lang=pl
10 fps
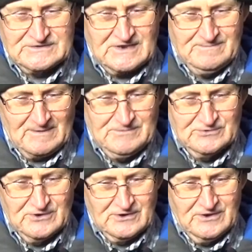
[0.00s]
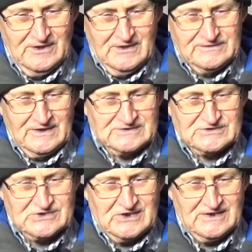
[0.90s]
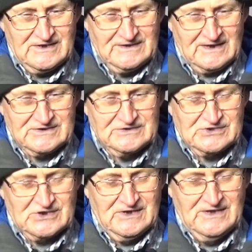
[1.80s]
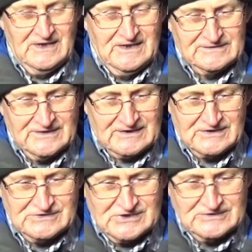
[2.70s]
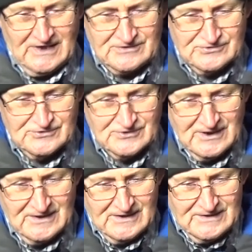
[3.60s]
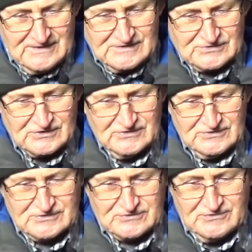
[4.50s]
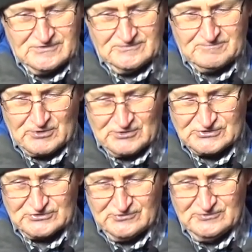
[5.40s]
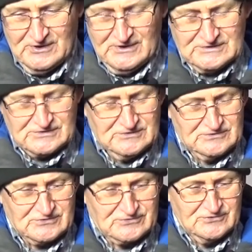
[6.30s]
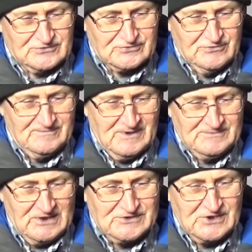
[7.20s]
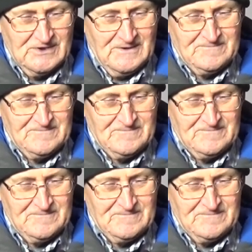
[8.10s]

trzeba było na strzechę, nakrycie, nakrycie dachu z, z prostą s, słomę mieć.